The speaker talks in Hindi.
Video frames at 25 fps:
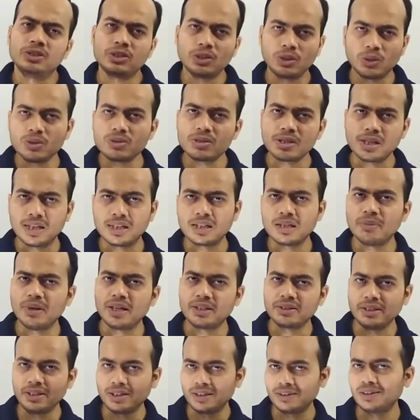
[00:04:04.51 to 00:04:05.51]
चलो सेल की
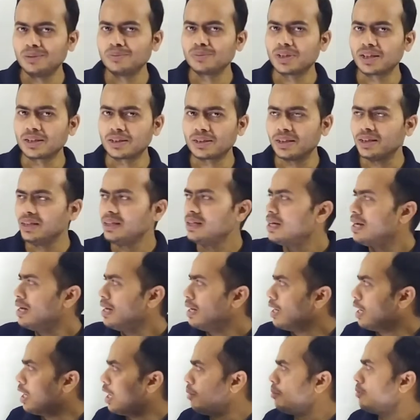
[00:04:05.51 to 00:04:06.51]
बात ही खत्म करते
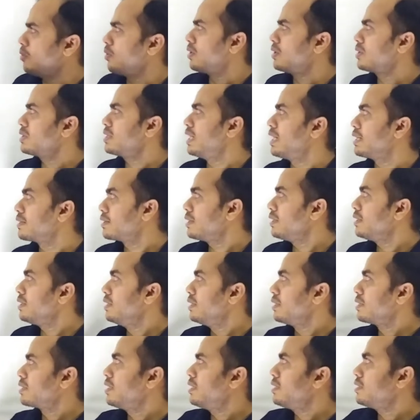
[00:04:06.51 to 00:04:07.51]
हैं अब लौट के आते हैं
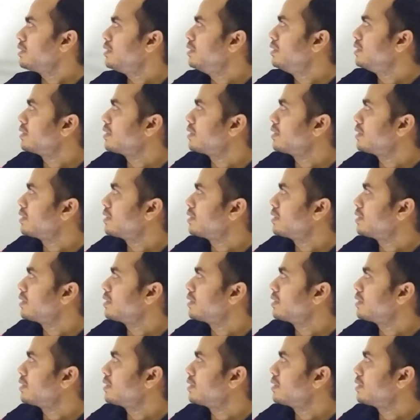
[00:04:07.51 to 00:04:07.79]
इनका